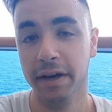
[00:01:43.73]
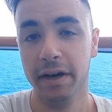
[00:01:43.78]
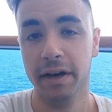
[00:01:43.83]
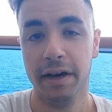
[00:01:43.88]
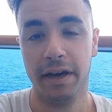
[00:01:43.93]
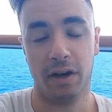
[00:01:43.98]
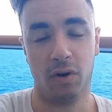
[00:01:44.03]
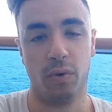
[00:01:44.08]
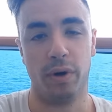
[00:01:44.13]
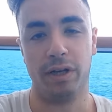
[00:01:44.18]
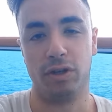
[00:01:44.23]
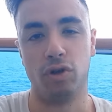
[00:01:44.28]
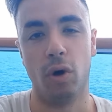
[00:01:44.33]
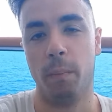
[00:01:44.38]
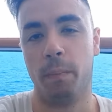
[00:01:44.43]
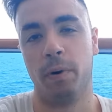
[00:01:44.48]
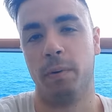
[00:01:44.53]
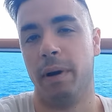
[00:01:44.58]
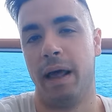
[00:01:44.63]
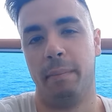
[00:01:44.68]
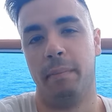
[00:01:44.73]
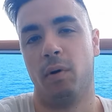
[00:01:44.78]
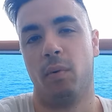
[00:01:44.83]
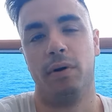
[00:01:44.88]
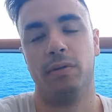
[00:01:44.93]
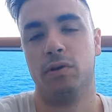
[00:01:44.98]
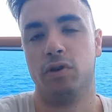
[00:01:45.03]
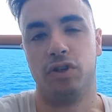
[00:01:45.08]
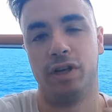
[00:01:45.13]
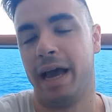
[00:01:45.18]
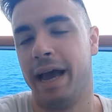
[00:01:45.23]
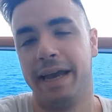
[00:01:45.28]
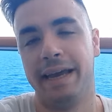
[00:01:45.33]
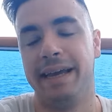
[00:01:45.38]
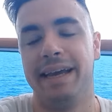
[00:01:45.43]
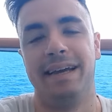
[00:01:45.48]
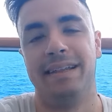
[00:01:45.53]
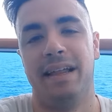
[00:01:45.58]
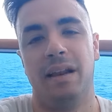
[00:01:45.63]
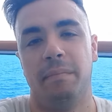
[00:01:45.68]
E questo è un problema quando
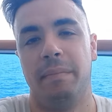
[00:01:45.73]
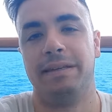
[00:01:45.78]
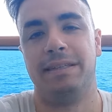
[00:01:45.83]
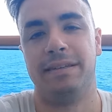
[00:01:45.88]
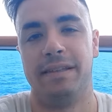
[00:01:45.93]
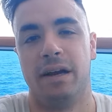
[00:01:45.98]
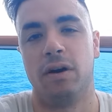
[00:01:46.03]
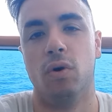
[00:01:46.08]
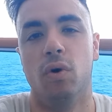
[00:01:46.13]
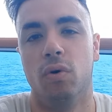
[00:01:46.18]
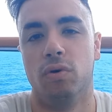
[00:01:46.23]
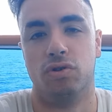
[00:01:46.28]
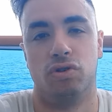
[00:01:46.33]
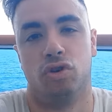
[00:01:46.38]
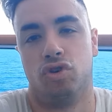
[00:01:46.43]
sei nel mese di agosto.